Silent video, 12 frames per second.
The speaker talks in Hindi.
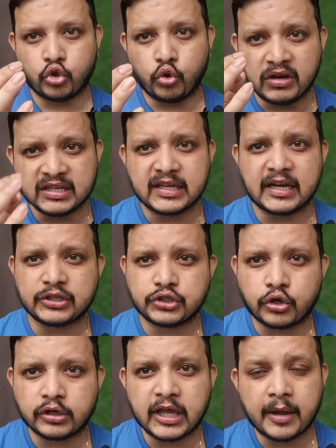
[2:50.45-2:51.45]

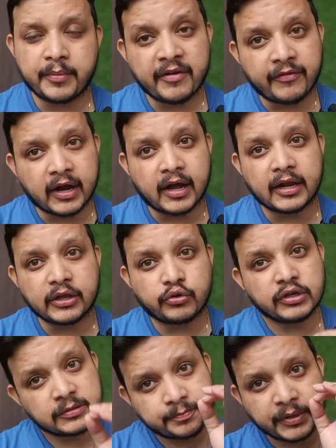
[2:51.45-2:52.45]
2014 में वकार
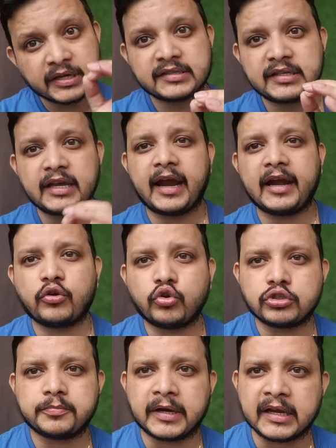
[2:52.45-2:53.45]
यूनिस फिर से हेड
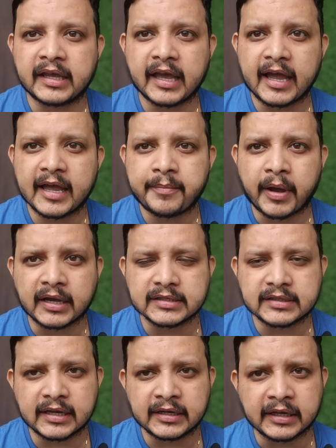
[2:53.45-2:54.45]
कोच बन के आए
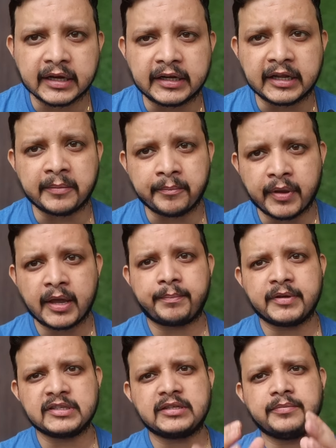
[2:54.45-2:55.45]
पाकिस्तान के टीम में
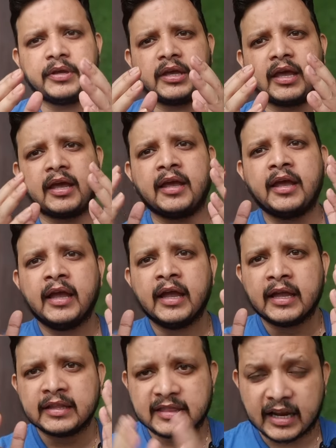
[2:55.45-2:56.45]
पीसीबी के
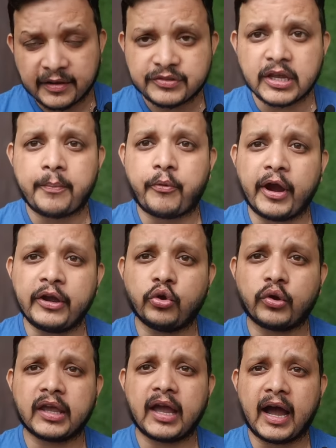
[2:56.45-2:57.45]
तरफ से अपॉइंट
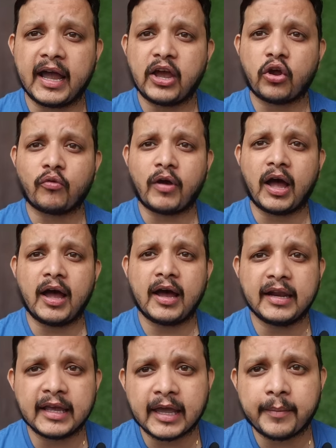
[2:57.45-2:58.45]
होके आए और वहां
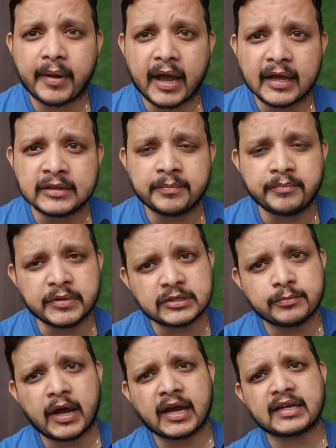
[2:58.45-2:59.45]
आने के बाद
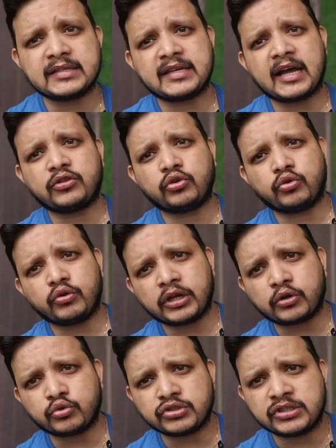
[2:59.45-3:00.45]
मिसबा के साथ उन्होंने
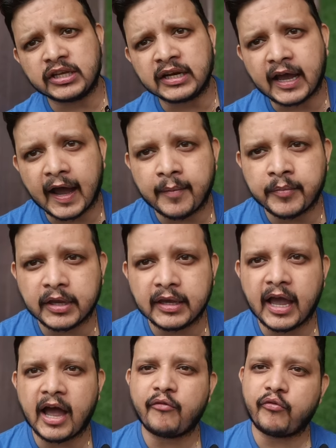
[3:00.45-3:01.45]
कुछ दिन काम
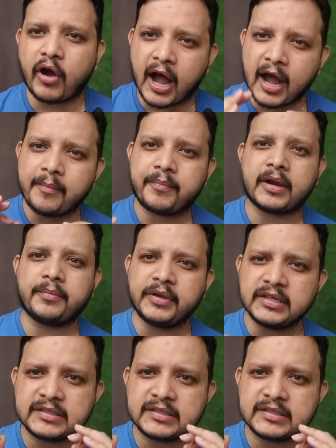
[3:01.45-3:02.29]
किया वहां पर भी